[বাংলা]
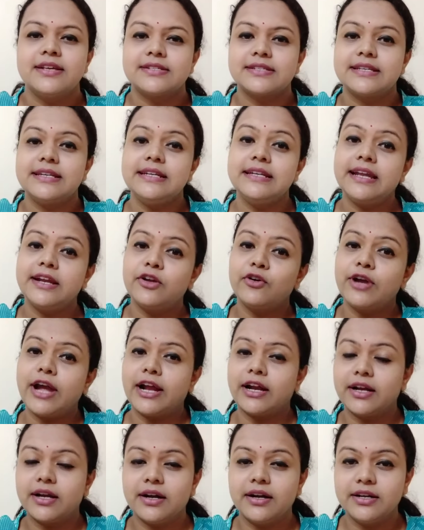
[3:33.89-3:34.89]
স্কিনেরও
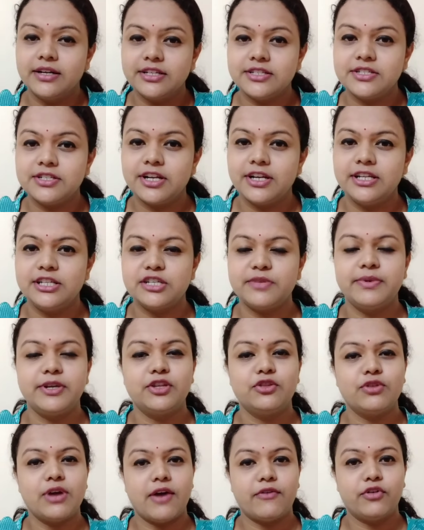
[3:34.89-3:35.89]
কন্ডিশনার হিসেবে
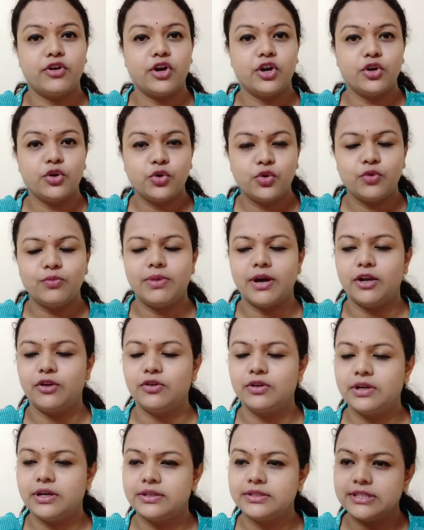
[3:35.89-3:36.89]
কিন্তু অ্যাভোকাডো খুব ভালো
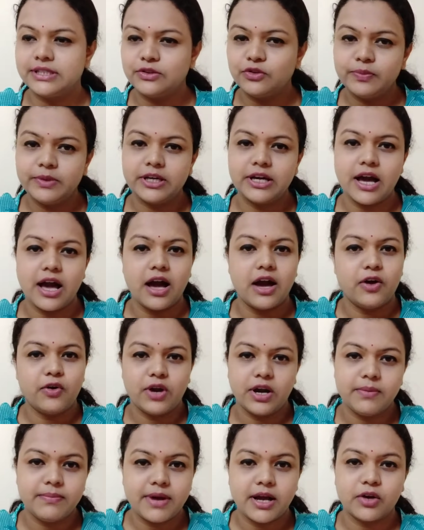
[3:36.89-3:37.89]
সে তুমি খাও
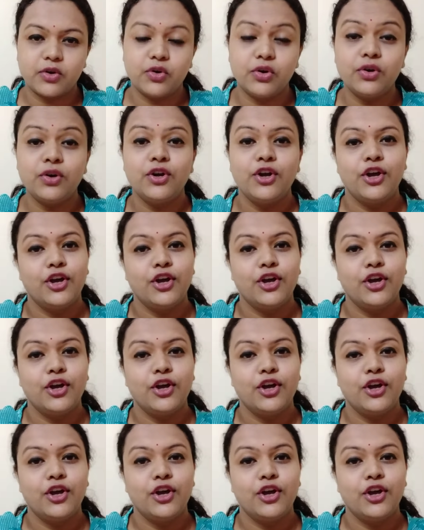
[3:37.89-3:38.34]
আর মাখো